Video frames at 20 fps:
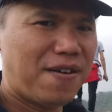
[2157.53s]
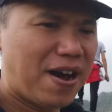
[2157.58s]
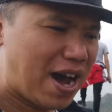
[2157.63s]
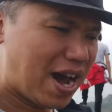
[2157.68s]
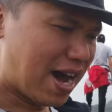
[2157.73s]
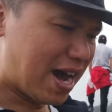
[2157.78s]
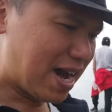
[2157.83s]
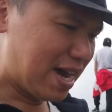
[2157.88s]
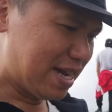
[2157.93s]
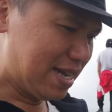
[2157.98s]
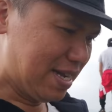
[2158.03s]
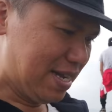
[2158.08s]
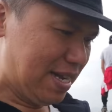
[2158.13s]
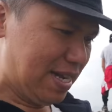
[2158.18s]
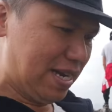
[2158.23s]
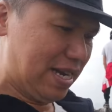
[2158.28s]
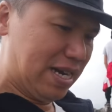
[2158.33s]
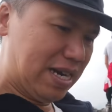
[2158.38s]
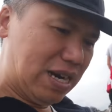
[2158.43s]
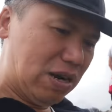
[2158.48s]
và
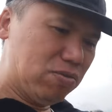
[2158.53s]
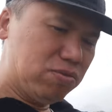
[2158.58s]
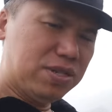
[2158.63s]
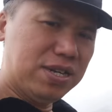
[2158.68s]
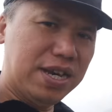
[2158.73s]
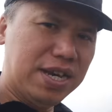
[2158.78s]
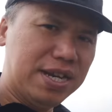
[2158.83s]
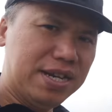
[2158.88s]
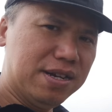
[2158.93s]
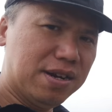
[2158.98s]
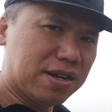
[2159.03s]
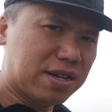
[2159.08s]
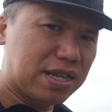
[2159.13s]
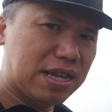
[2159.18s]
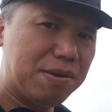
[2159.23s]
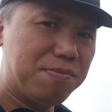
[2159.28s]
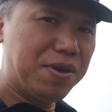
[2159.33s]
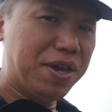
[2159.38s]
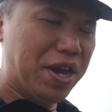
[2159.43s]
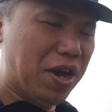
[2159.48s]
không chỉ được
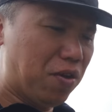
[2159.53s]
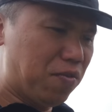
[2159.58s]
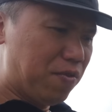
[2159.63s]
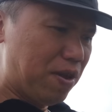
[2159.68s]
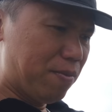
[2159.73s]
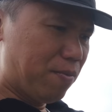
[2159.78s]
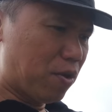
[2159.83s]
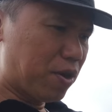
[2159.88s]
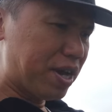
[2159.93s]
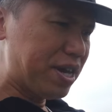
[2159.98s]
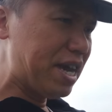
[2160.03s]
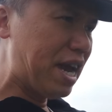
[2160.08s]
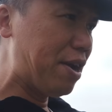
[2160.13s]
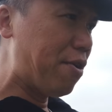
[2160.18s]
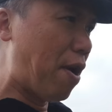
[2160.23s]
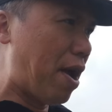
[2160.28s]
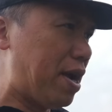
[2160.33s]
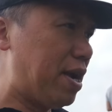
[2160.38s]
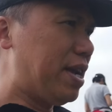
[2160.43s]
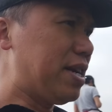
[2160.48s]
tìm hiểu về một cái
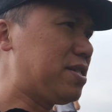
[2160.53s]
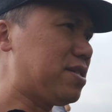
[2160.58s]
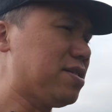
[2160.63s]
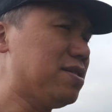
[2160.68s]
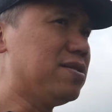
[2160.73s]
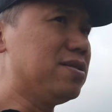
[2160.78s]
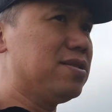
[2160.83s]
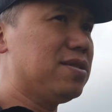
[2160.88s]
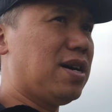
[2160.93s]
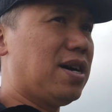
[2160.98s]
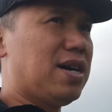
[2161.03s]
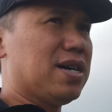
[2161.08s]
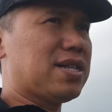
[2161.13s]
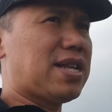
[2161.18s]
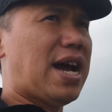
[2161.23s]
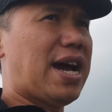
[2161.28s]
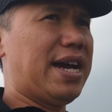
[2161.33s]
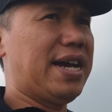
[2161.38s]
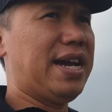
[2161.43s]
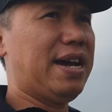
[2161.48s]
giai đoạn lịch sử
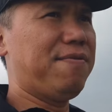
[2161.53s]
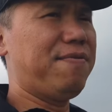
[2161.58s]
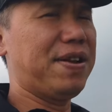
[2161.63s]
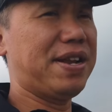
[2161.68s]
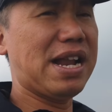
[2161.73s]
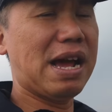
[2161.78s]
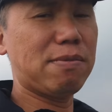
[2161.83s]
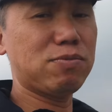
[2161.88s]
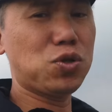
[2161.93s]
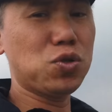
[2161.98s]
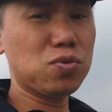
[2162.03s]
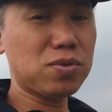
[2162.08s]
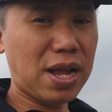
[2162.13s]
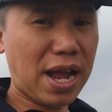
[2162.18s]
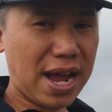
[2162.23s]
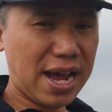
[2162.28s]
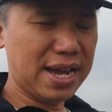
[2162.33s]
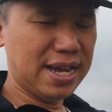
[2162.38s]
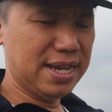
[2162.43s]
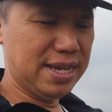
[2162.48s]
ở tại à, Việt Nam chúng
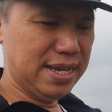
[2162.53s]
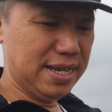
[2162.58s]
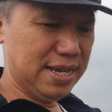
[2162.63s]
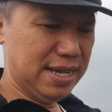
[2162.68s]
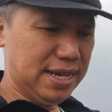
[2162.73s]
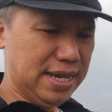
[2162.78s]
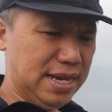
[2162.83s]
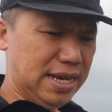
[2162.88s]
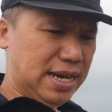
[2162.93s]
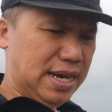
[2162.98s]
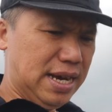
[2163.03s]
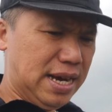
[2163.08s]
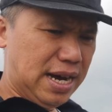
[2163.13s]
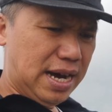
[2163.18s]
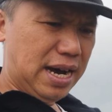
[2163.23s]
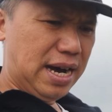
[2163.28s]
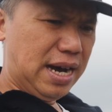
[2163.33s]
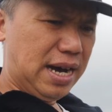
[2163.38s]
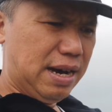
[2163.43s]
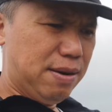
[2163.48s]
ta
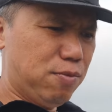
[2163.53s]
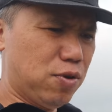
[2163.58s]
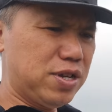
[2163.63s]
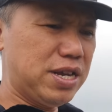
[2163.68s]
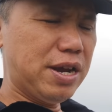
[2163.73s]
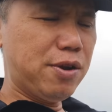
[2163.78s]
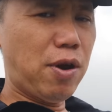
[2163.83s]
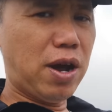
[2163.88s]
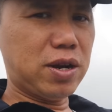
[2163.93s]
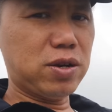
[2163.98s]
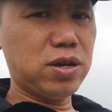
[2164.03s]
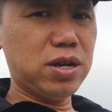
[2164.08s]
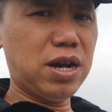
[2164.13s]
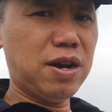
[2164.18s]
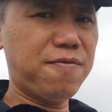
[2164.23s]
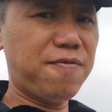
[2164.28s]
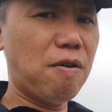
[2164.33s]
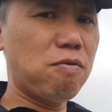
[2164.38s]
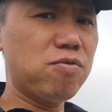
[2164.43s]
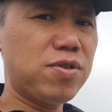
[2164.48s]
ờ, một giai
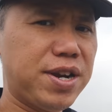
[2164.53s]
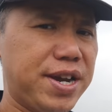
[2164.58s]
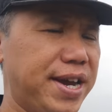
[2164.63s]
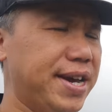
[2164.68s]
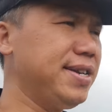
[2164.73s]
đoạn à, phong